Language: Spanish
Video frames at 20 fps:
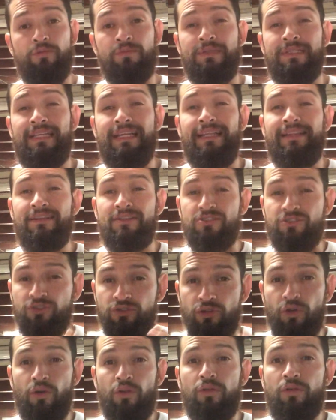mis clientes
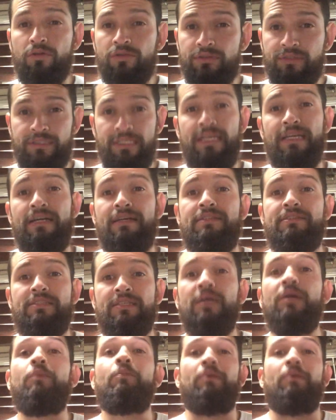todos los días